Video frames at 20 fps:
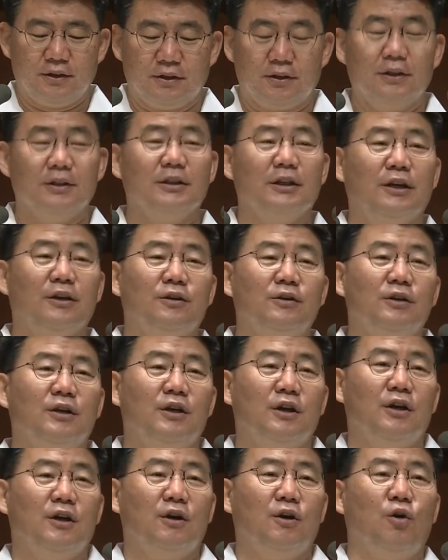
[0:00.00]
그런데요,
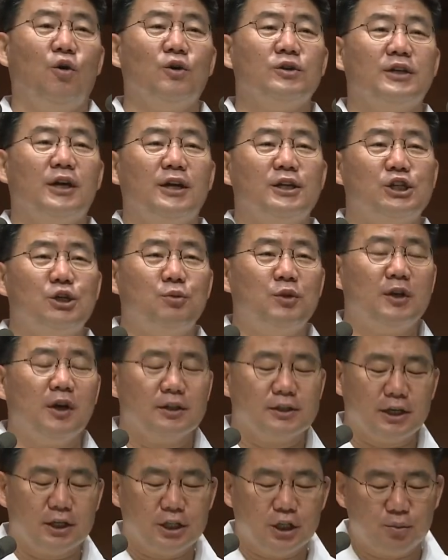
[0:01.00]
호세아 12장
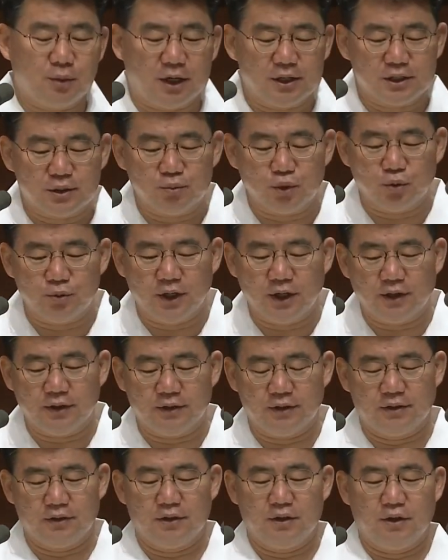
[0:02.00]
4절의 말씀
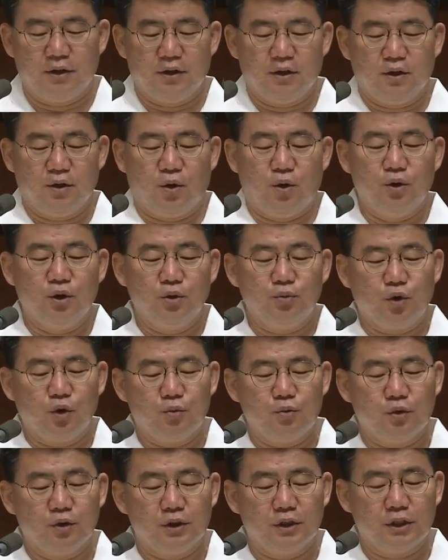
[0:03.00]
보면 오늘
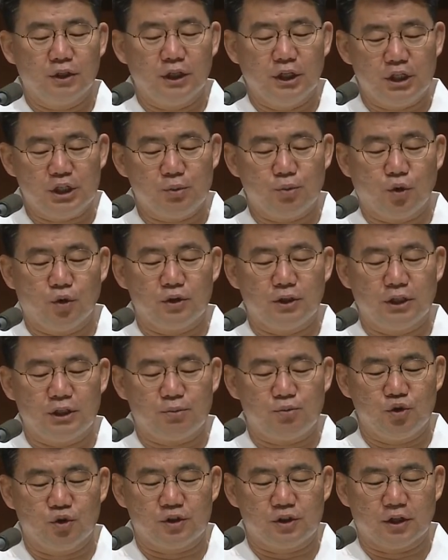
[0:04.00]
본문 25절
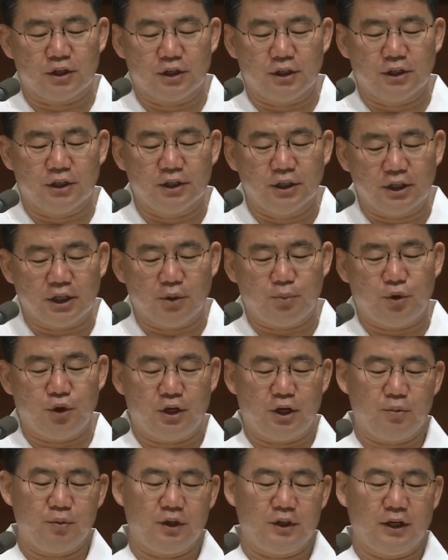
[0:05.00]
26절을 그렇게
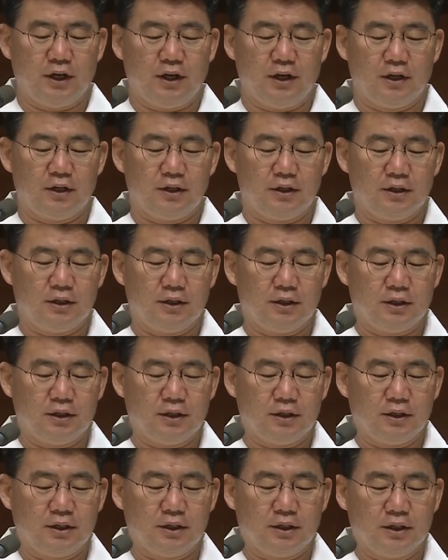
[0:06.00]
표현합니다.
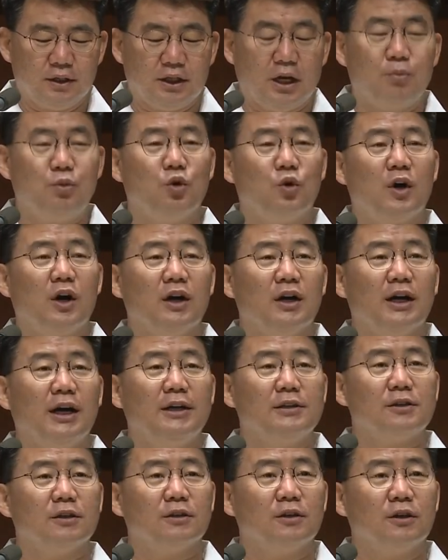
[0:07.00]
야곱 강가에
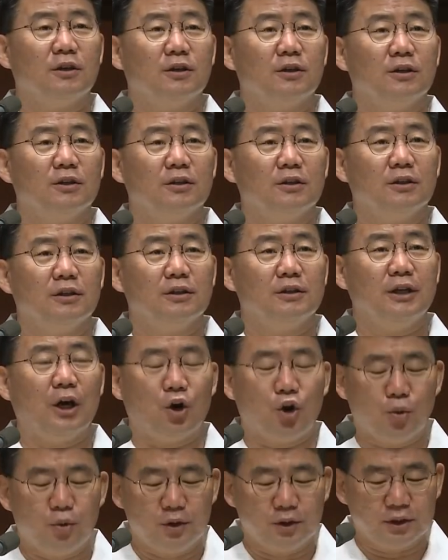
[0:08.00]
있었던
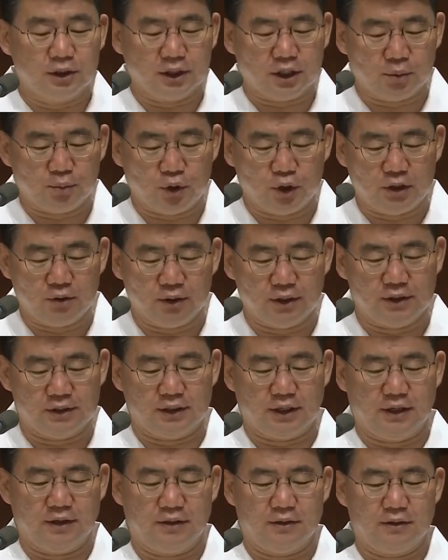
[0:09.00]
야곱을 그렇게 표현하고
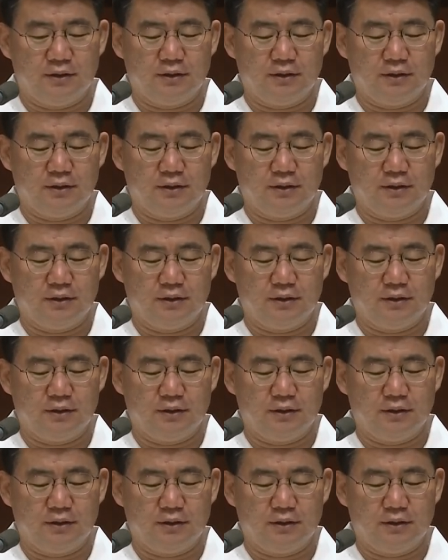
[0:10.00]
있어요.